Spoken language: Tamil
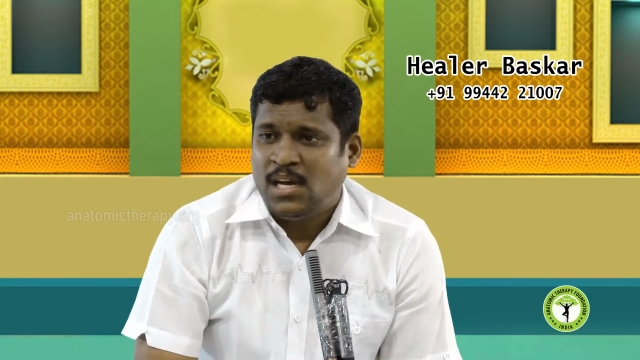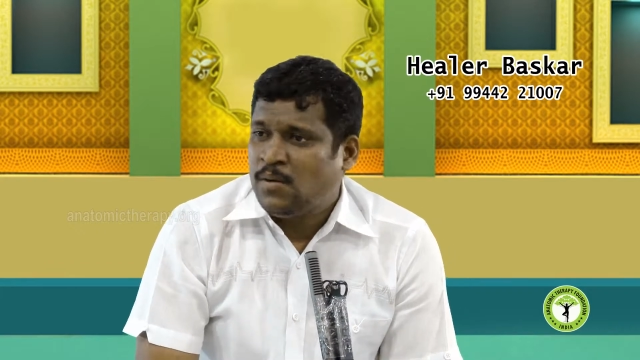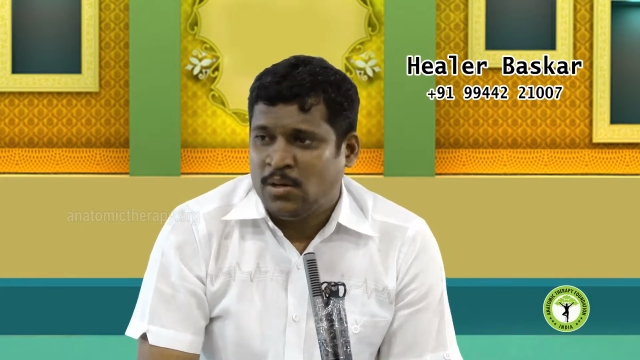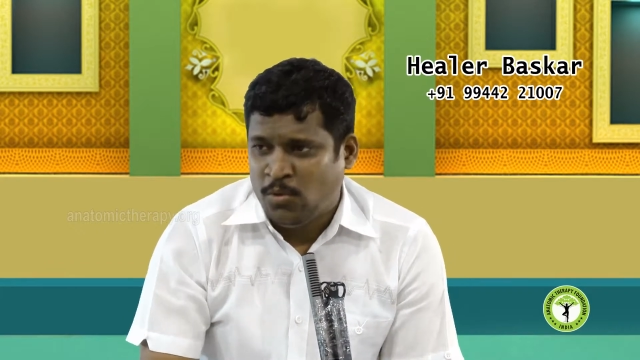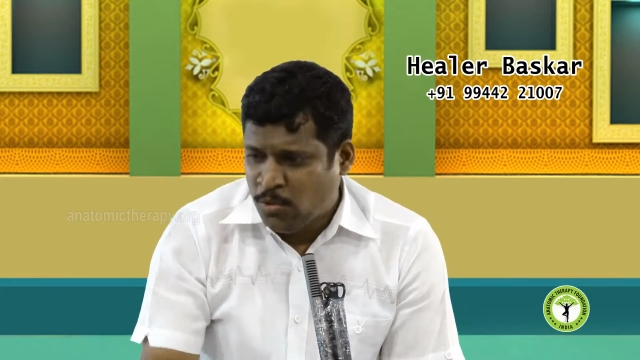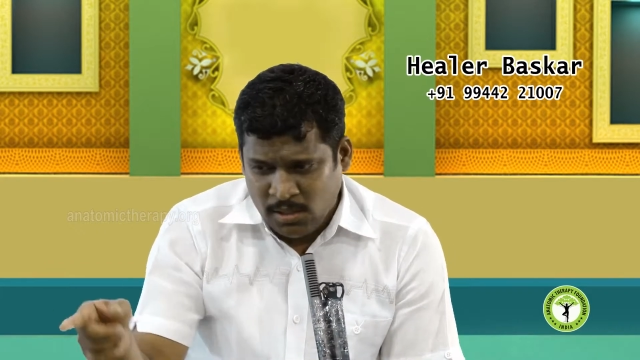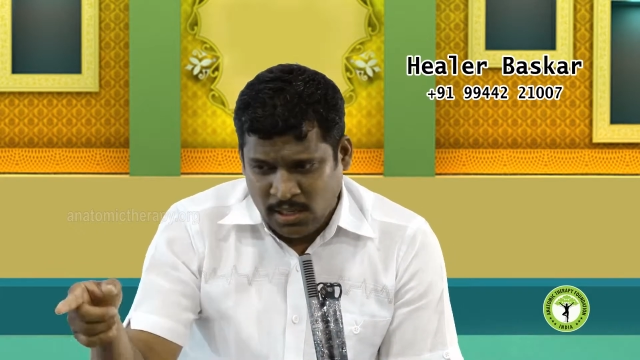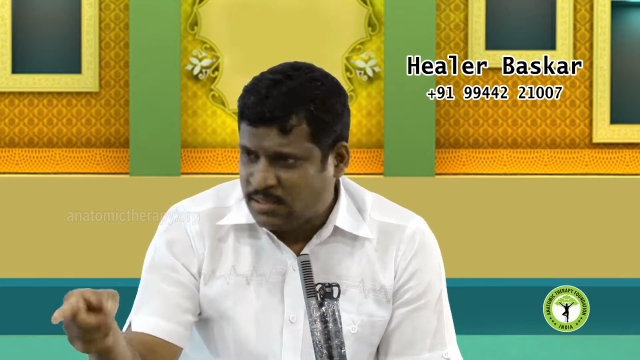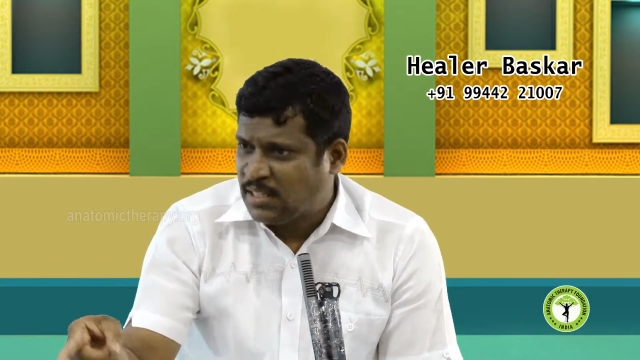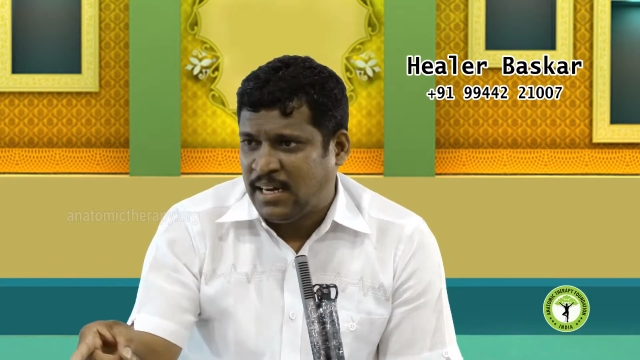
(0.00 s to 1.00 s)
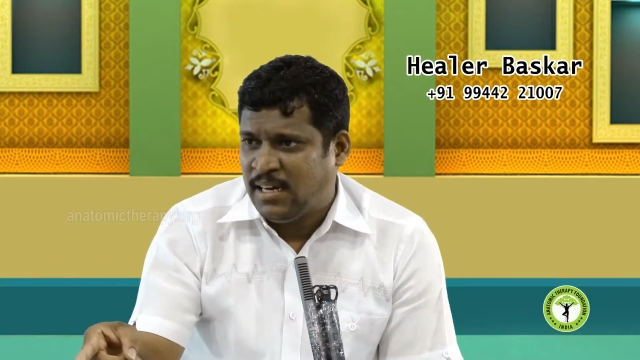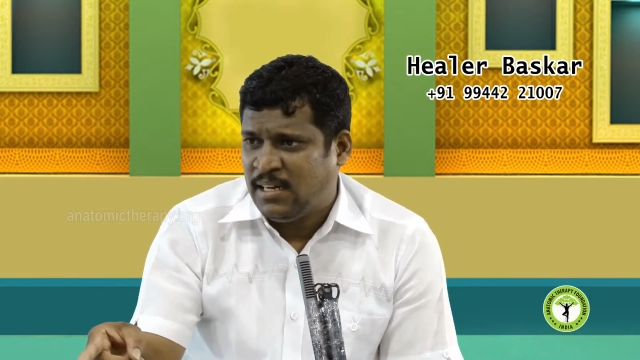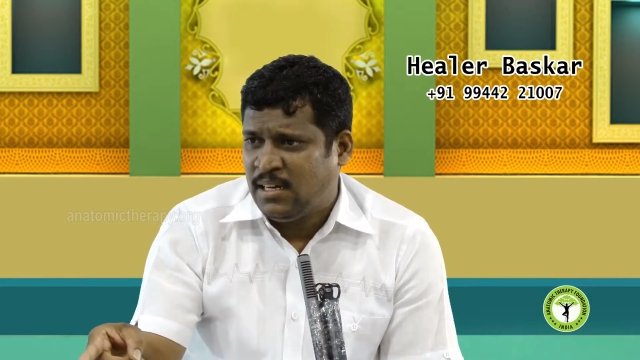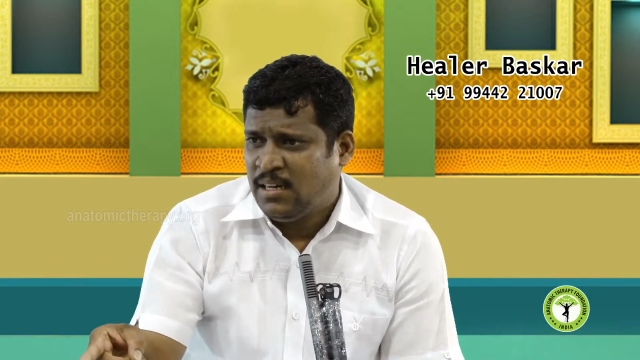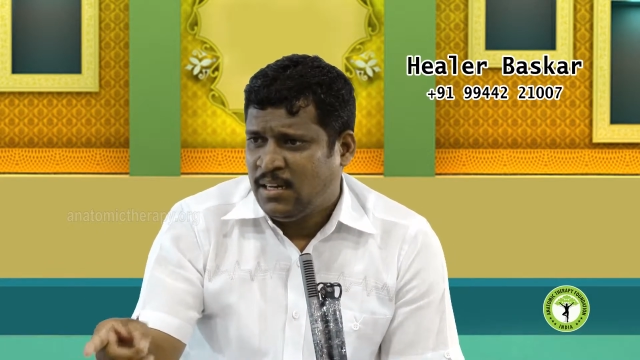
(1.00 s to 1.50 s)
அவங்கள கூட்டு வந்து நிறுத்துகிறேன்
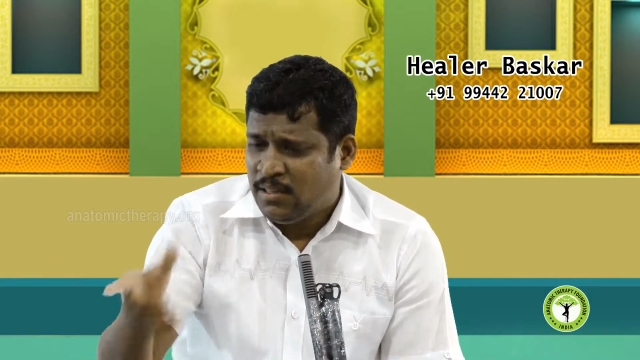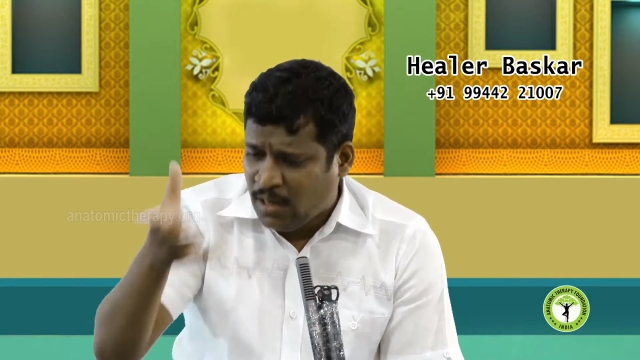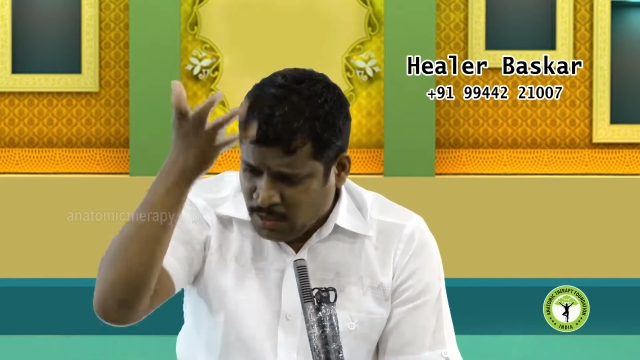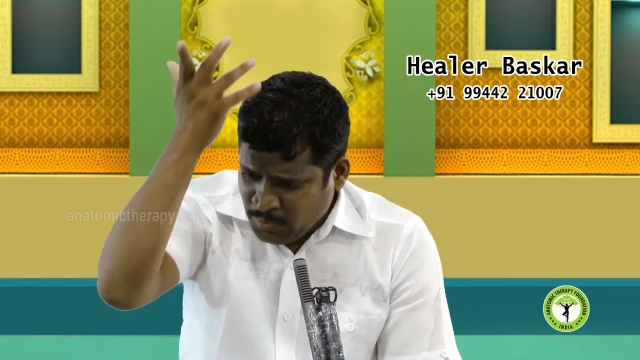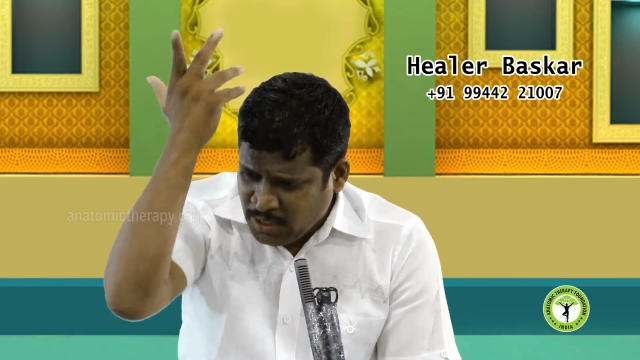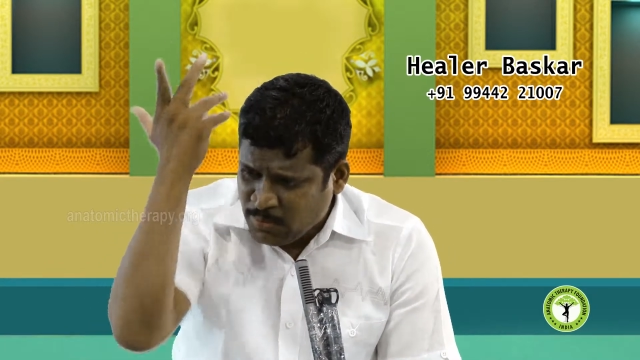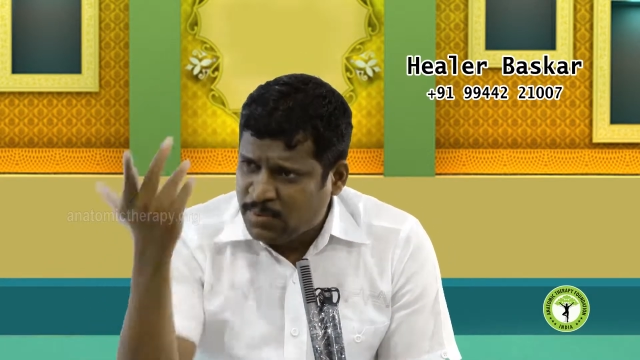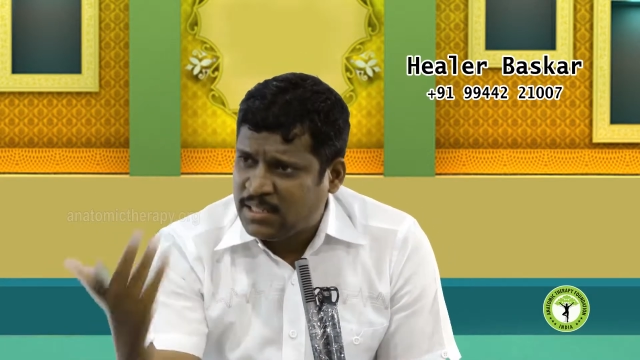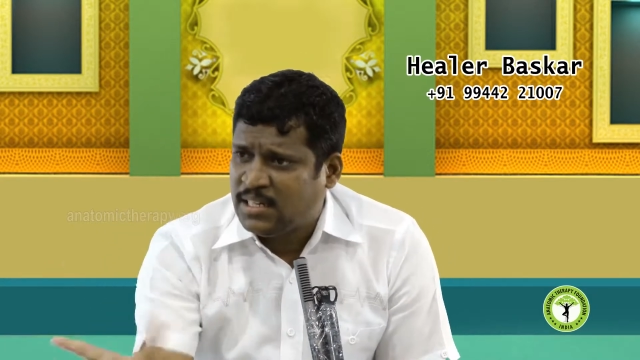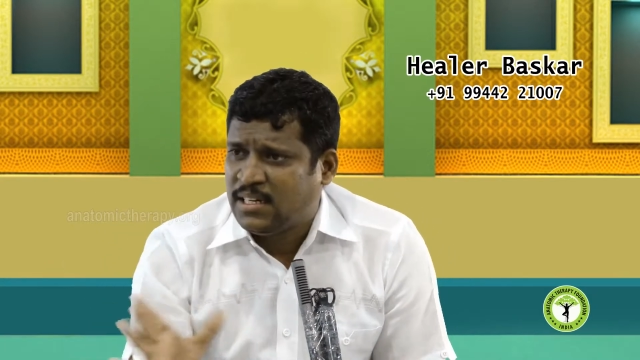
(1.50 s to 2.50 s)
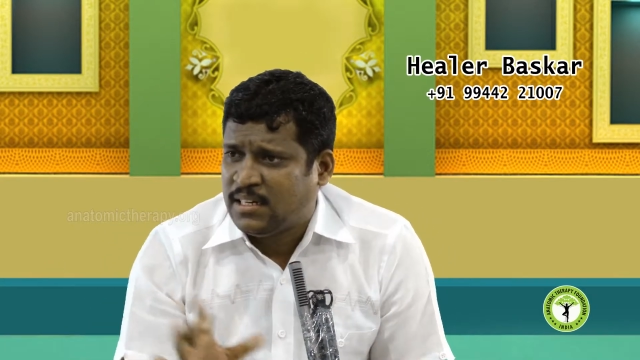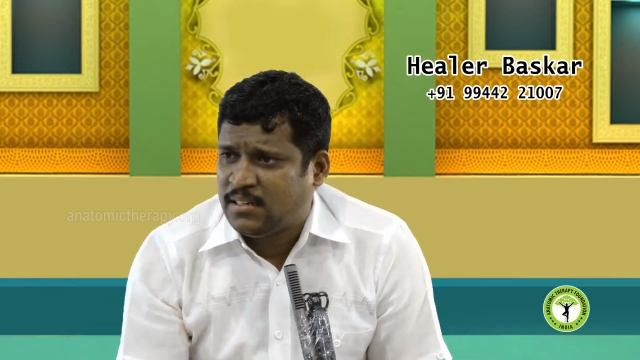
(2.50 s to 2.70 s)
யாருமே நம்ப மாட்டீங்க